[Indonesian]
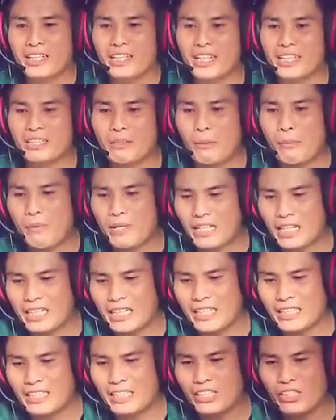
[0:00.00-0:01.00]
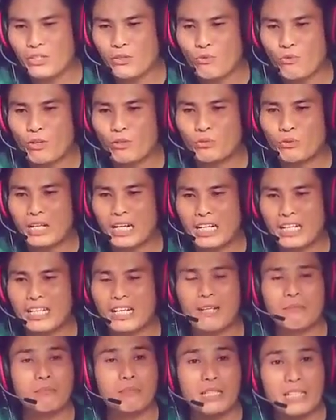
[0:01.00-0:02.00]
Dan teman-teman sekalian, ini sesuatu hal
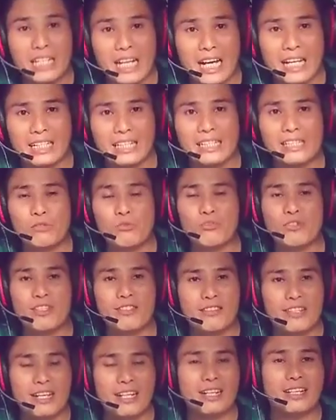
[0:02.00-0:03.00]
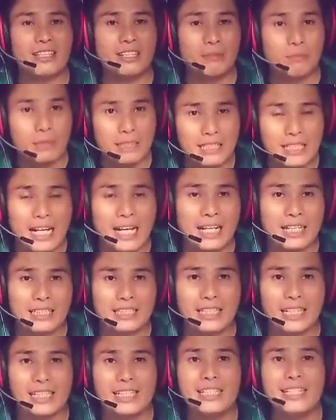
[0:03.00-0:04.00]
yang benar, itu sejarah yang benar.
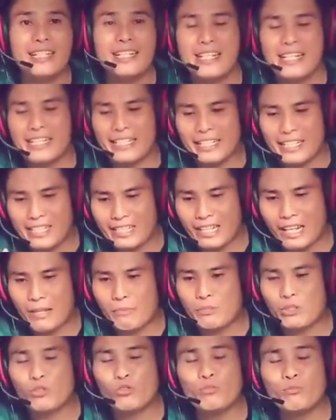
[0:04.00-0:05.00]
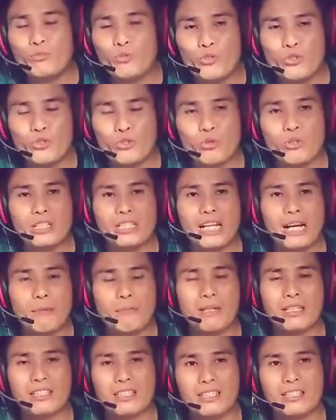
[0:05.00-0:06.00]
Jadi Islam itu muncul di
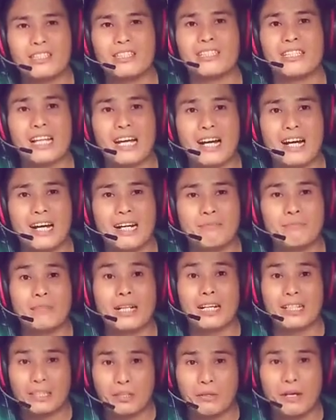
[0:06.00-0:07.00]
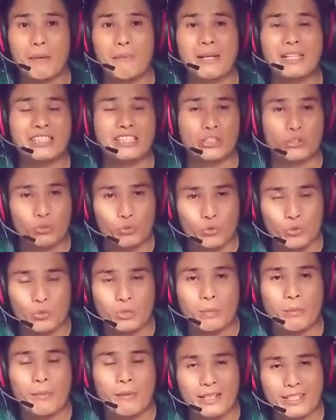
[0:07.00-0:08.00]
abad ke-6 atau abad ke-7
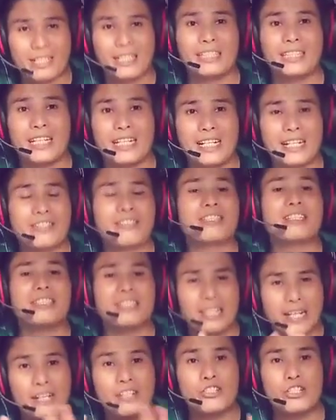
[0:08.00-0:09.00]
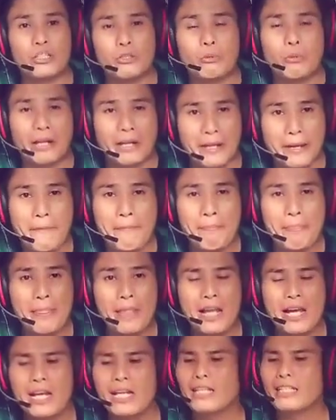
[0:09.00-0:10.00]
teman-teman sekalian ya, sekitaran situlah ya.
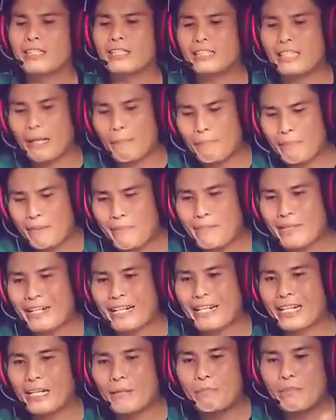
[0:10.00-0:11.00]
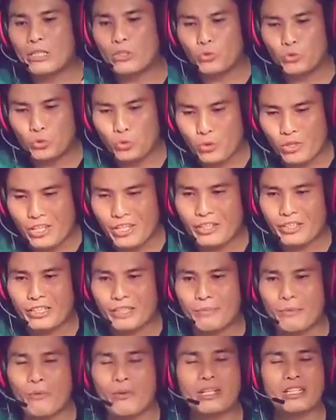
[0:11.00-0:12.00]
Tetapi mereka menuduh
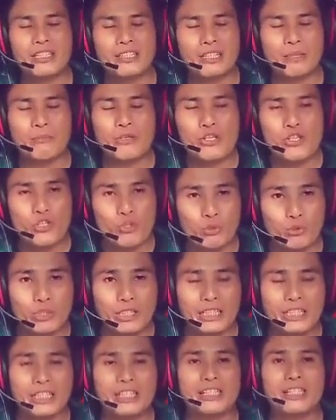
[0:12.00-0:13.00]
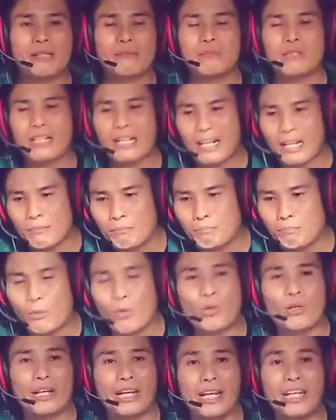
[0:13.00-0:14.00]
kita bahwa kita mencuri, kita
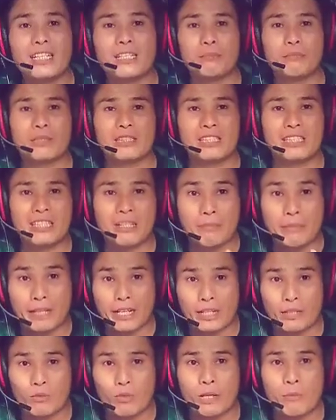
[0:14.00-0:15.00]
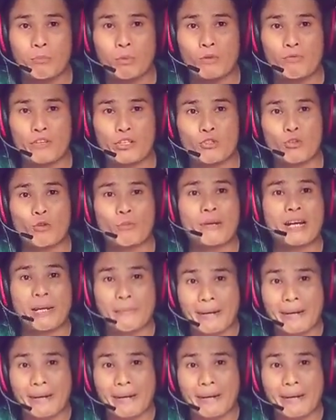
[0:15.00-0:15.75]
merampok ya, seperti disampaikan oleh Profesor